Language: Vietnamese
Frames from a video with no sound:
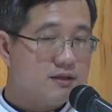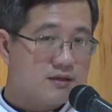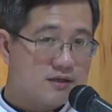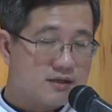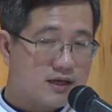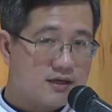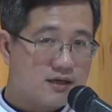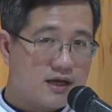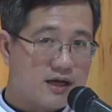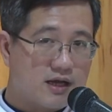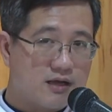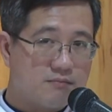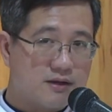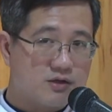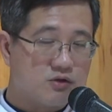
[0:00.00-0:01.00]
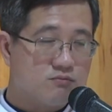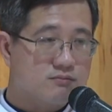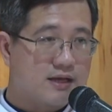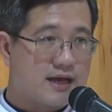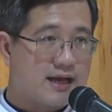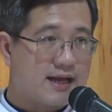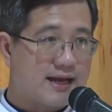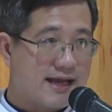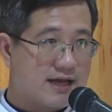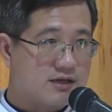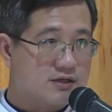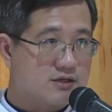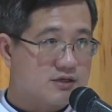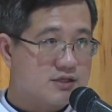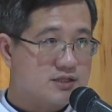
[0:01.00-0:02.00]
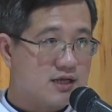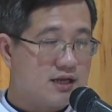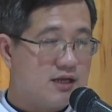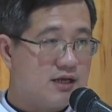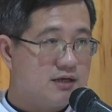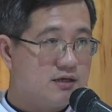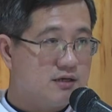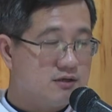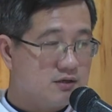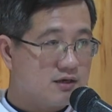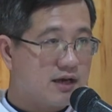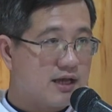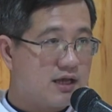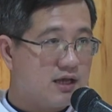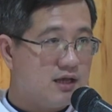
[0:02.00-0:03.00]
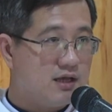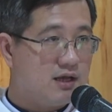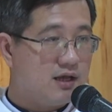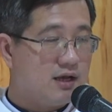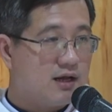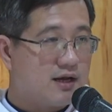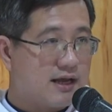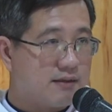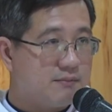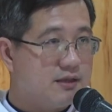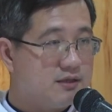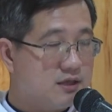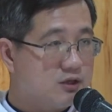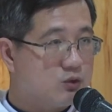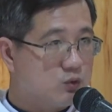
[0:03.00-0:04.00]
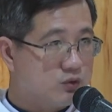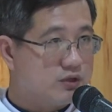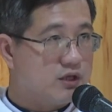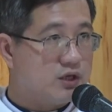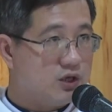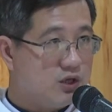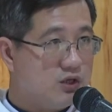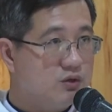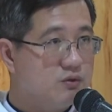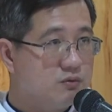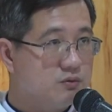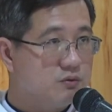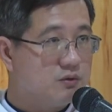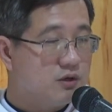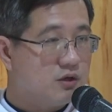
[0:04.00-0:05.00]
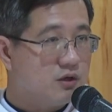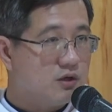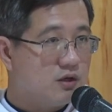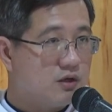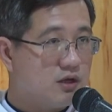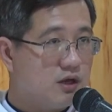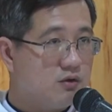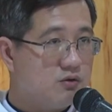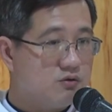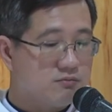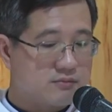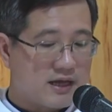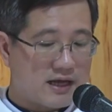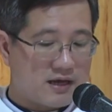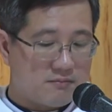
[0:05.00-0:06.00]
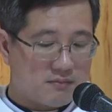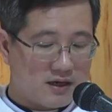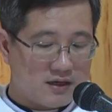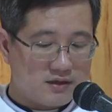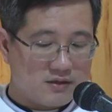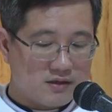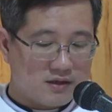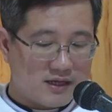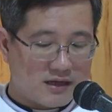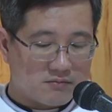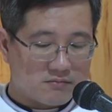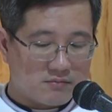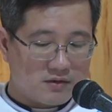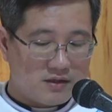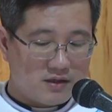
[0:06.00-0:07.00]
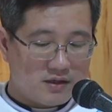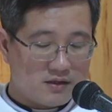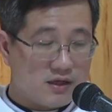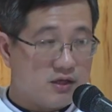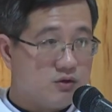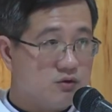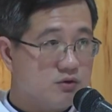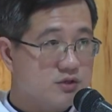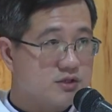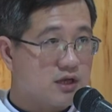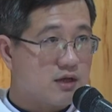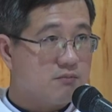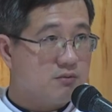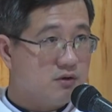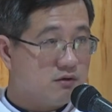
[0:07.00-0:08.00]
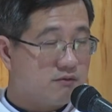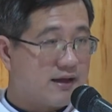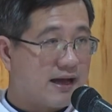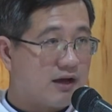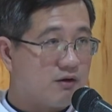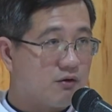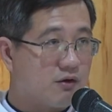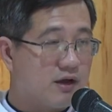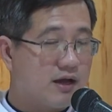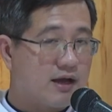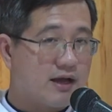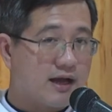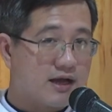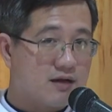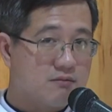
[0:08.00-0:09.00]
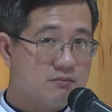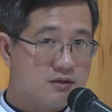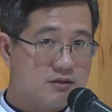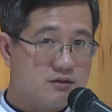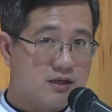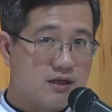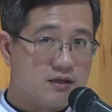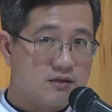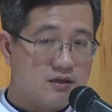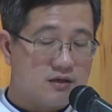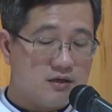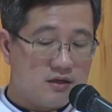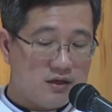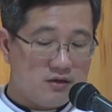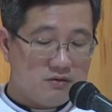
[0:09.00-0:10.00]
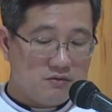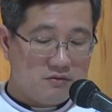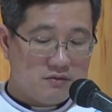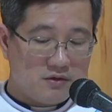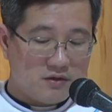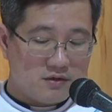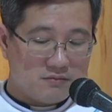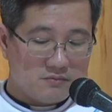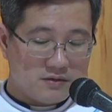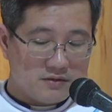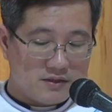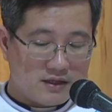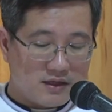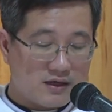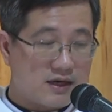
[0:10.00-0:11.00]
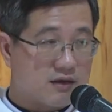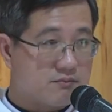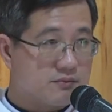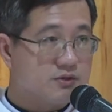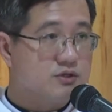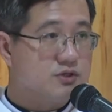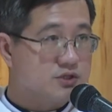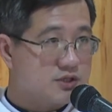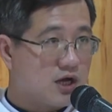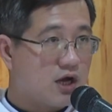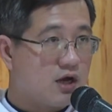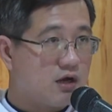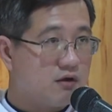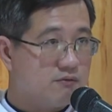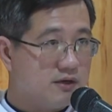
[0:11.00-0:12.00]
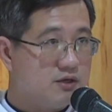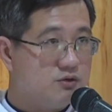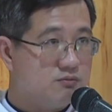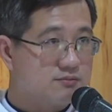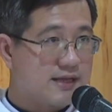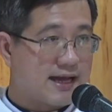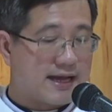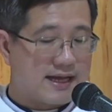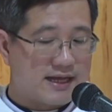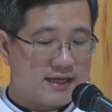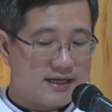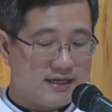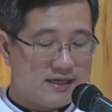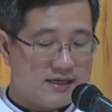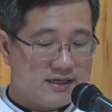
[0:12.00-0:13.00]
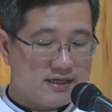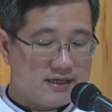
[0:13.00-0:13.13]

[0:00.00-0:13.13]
Bí tích thánh thể mà chúng ta lát nữa sẽ lên rước lấy là bí tích của tình yêu. Nếu chúng ta mở cửa lòng thì Chúa sẽ bước vào ăn bữa tiệc tình yêu, bữa tiệc lòng thương xót với chúng ta.